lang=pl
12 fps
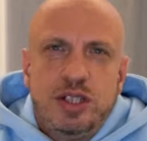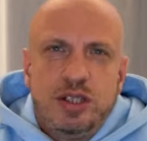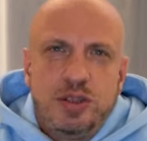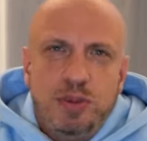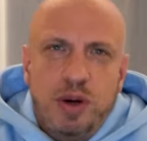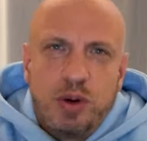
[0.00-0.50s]

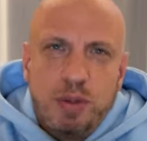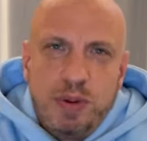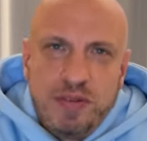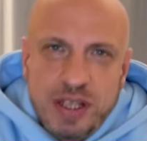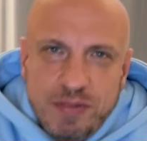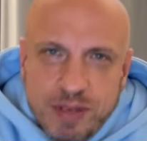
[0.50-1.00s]
Cześć, Michał
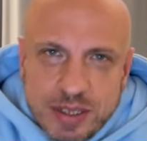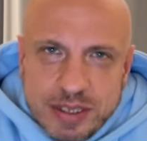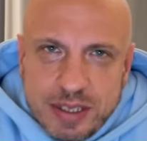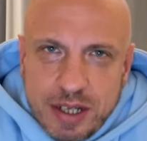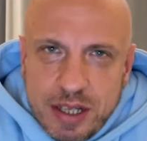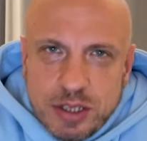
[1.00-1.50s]
Koper, witam Was
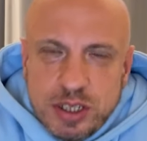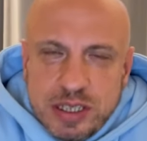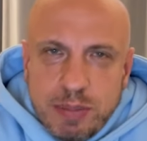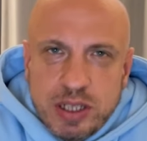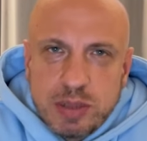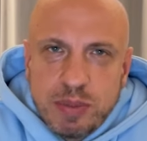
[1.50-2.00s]
serdecznie.
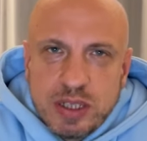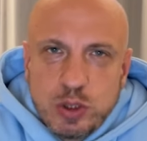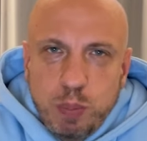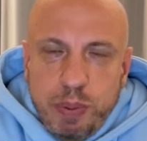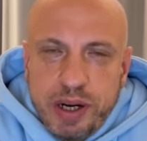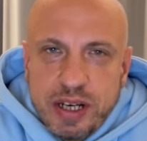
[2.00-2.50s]
Zapraszam na
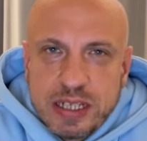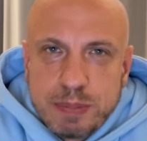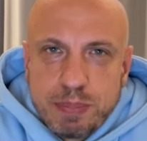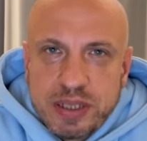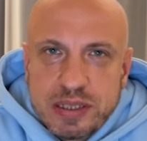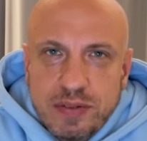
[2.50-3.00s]
super
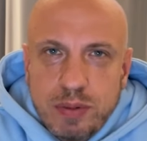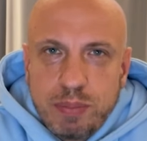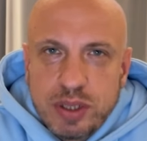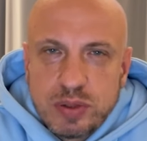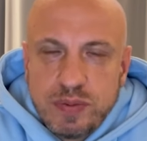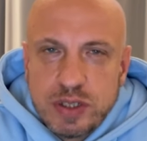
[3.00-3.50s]
ekspresową
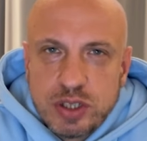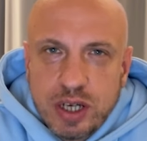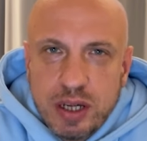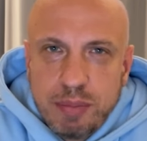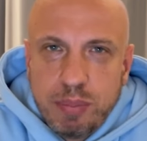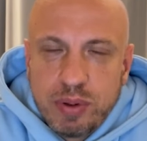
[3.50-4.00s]

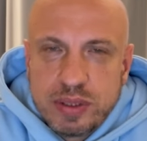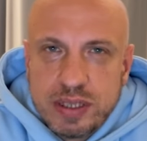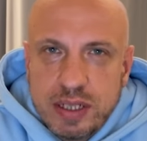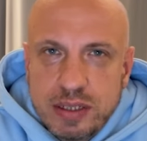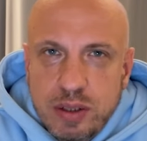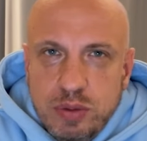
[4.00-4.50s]
prasóweczkę
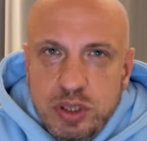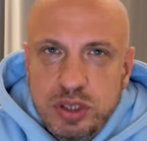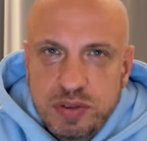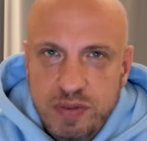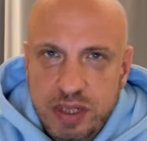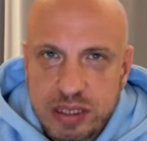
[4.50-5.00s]
bokserską.
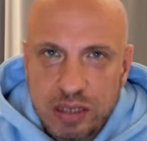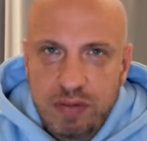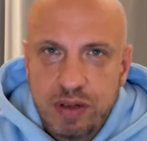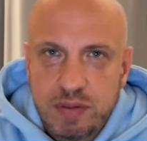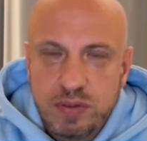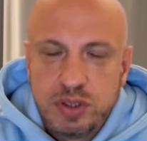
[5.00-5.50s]
Dziś
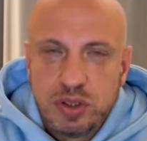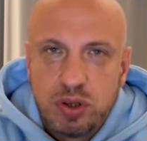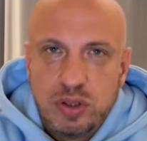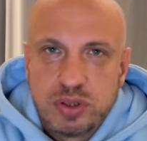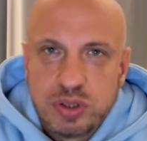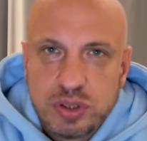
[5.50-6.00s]
wyjazdowo, jak widzicie,
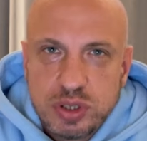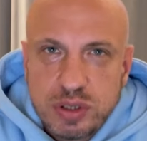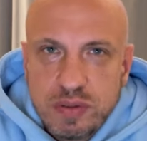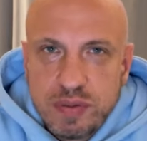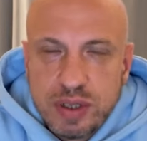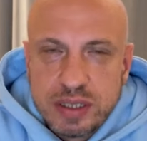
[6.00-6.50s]
okoliczności
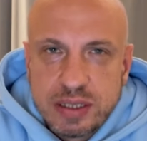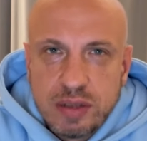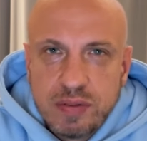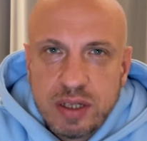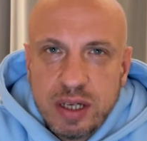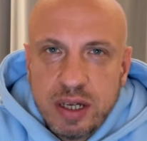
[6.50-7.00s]
są
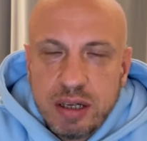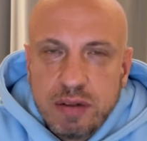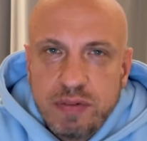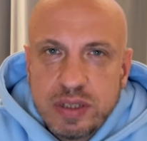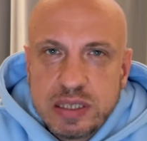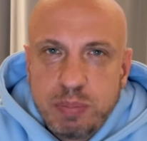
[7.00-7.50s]
wyjazdowe,
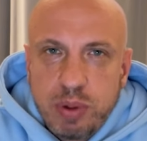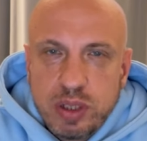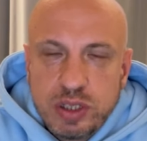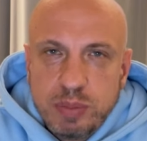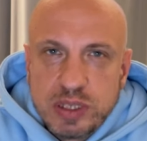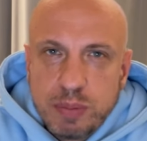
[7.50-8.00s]
więc
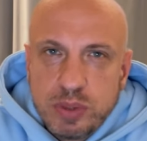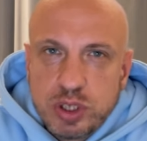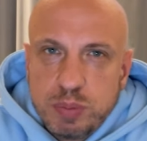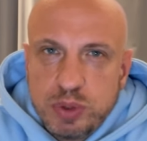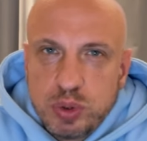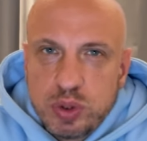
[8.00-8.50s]
polecimy sobie
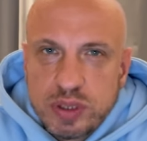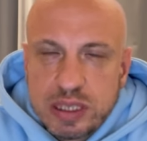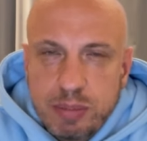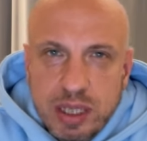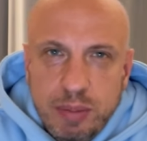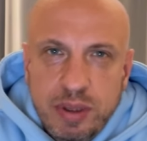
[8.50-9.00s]
szybciutko z
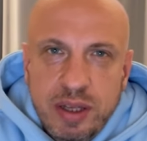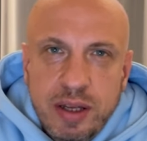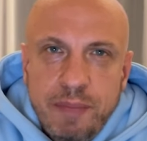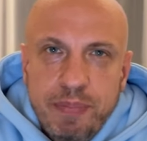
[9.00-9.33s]
tematami.